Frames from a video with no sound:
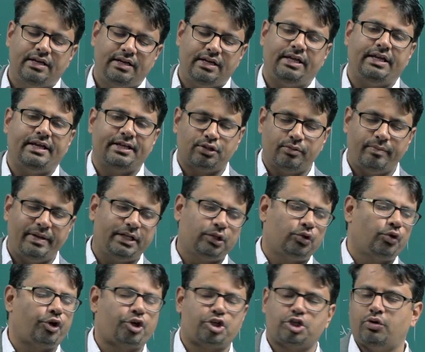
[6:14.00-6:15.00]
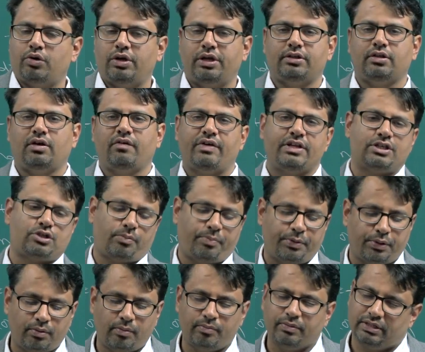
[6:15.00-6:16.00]
नहीं है तो मैं एक दो क्वेश्चन और लेता हूँ फिर इस
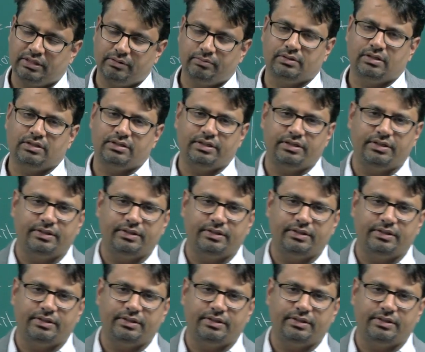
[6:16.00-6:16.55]
टॉपिक को हम खत्म करते